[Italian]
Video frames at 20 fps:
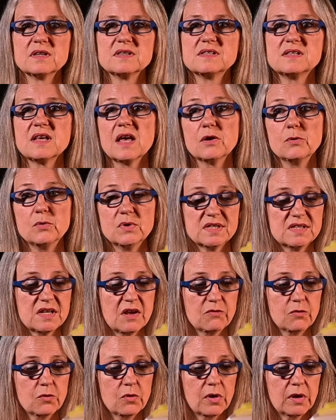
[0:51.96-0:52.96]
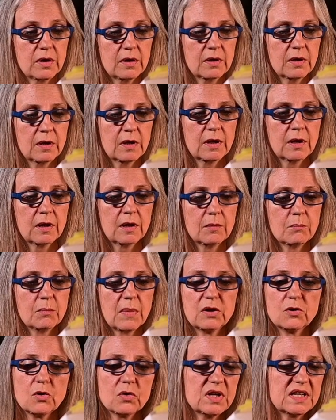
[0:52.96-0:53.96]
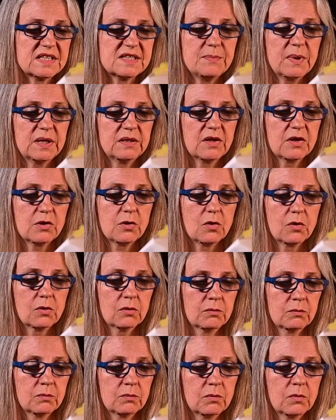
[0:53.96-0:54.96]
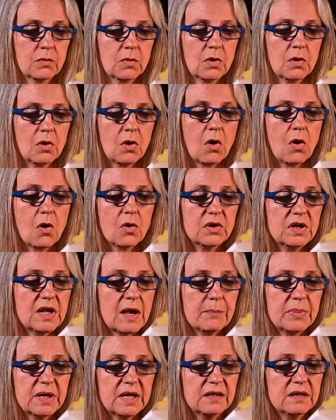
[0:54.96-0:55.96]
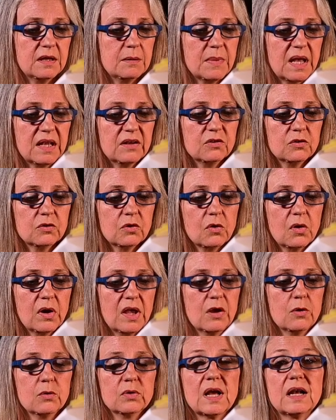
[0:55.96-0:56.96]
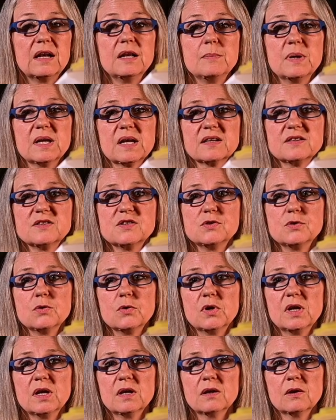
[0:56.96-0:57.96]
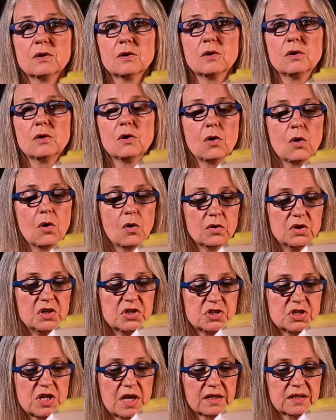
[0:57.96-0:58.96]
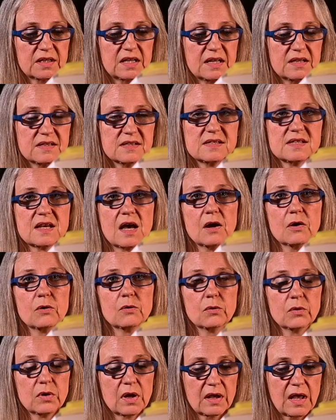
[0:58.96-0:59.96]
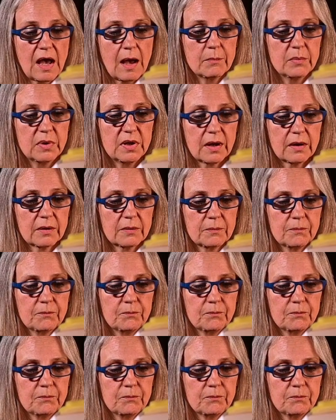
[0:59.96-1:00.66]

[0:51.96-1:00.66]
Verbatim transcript: Segui se vuoi, ma non aspetterò. Ogni apprendimento è una liberazione, ogni certezza una gabbia.